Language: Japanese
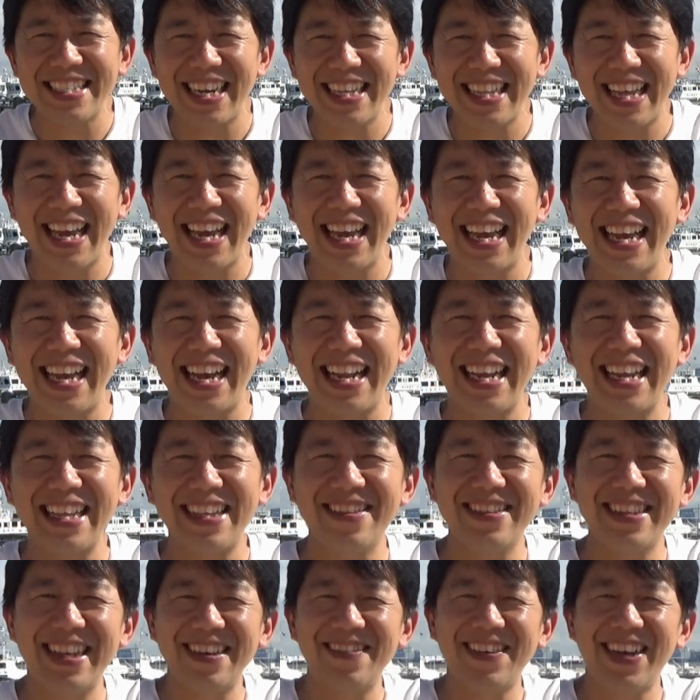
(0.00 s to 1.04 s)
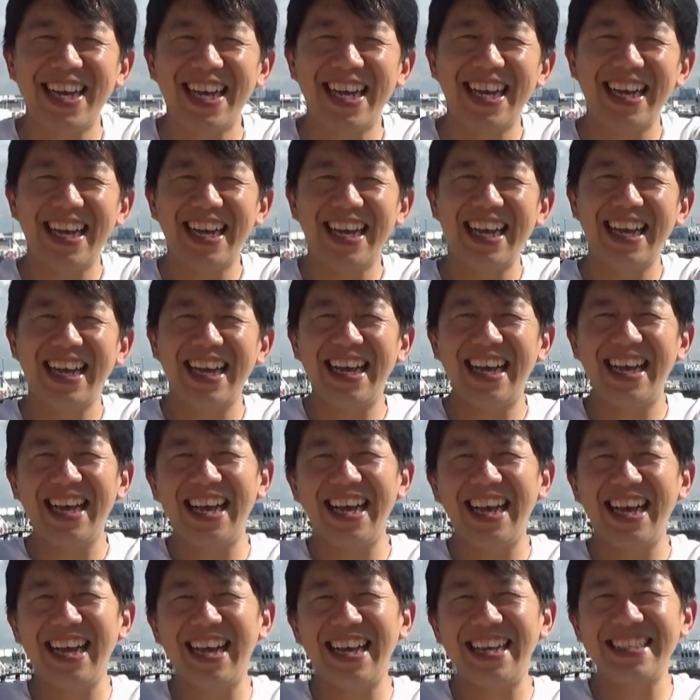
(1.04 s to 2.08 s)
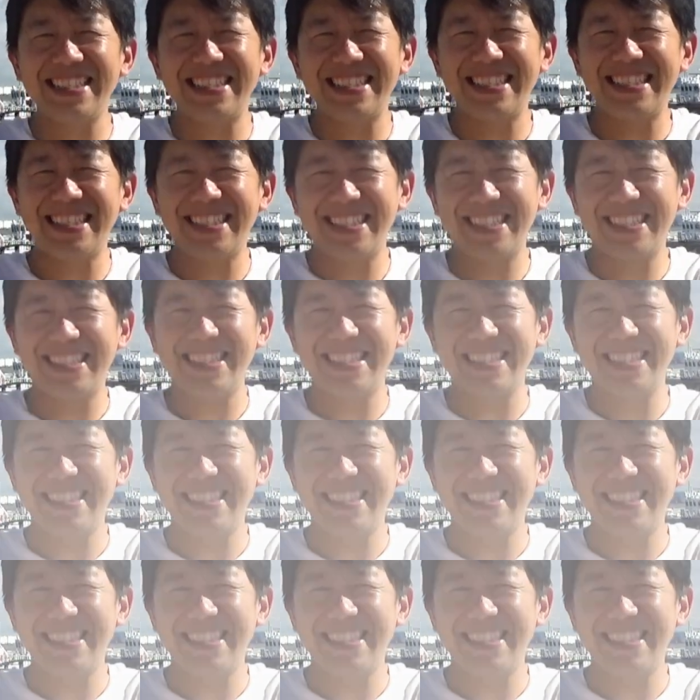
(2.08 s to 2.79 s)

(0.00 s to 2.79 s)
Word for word: じゃあねー、ありがとうございます。